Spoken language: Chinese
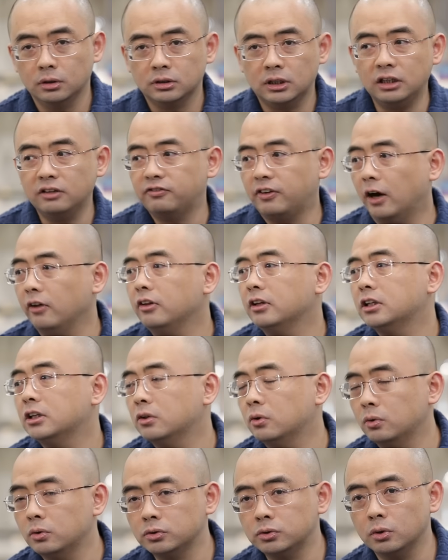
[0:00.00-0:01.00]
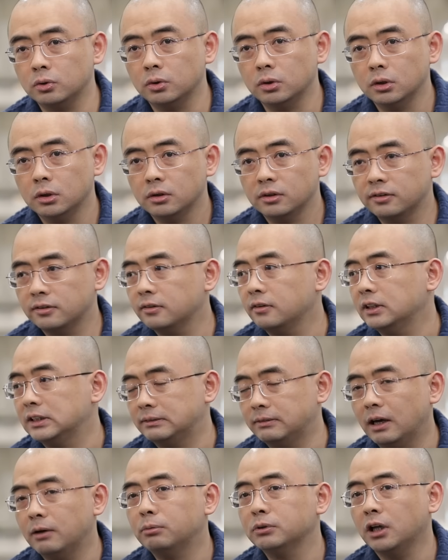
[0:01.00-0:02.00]
他那房子一共就四十
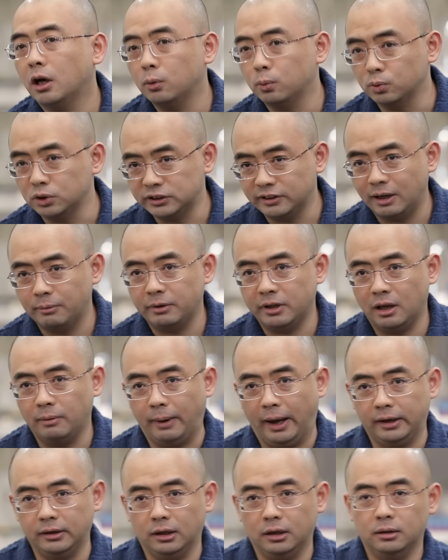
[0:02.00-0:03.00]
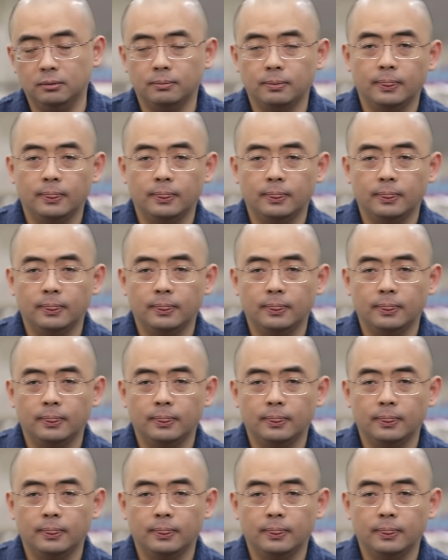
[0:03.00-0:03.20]
几万，不到五十万美元买的。